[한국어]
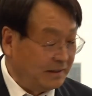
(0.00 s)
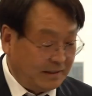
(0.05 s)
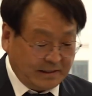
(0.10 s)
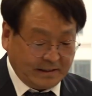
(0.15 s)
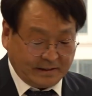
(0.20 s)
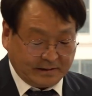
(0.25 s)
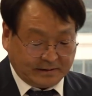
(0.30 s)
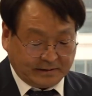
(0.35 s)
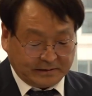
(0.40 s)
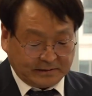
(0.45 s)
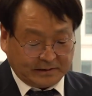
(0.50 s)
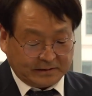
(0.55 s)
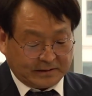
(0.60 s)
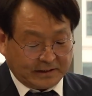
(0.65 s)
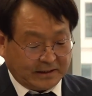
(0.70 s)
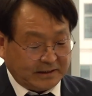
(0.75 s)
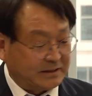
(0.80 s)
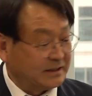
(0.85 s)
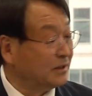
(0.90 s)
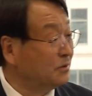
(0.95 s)
예, 그래서
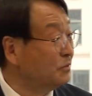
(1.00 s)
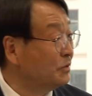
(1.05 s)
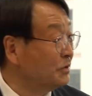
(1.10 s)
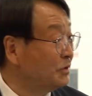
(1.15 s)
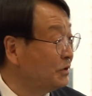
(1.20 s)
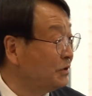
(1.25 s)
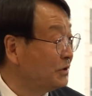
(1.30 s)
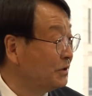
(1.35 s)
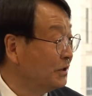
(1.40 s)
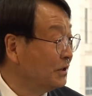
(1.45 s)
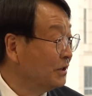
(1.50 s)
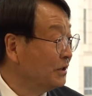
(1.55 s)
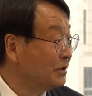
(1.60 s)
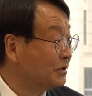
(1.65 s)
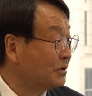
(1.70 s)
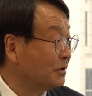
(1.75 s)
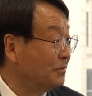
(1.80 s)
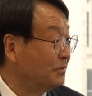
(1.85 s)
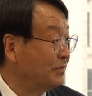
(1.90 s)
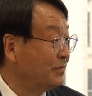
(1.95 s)
제가 질문을
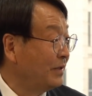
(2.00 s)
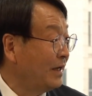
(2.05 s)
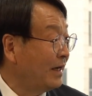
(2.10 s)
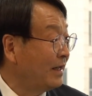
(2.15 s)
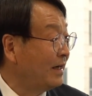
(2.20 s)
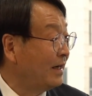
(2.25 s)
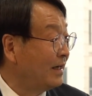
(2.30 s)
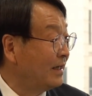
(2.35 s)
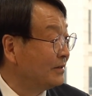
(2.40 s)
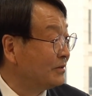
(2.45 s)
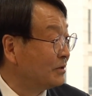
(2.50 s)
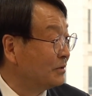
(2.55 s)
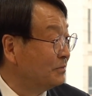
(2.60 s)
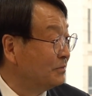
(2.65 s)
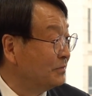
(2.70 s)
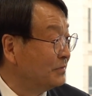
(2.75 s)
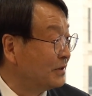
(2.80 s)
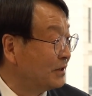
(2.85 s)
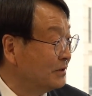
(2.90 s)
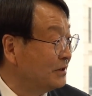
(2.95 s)
좀 하나
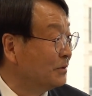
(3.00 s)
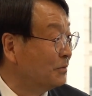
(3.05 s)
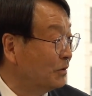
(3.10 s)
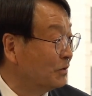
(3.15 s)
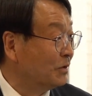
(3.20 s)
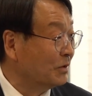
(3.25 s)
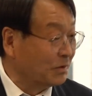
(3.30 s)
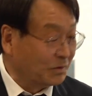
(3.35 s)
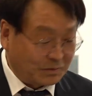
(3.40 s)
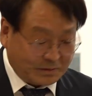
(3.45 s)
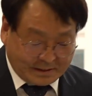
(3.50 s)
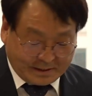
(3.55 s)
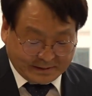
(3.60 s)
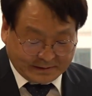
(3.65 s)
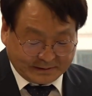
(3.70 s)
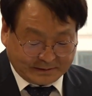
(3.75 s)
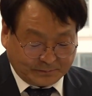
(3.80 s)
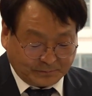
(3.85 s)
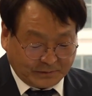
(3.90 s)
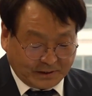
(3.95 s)
좀 던져보도록
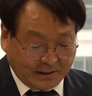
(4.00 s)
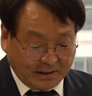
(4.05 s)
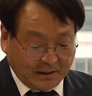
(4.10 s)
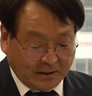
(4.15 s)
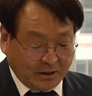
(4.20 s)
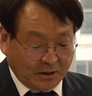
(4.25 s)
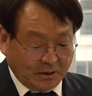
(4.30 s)
하겠습니다. 네.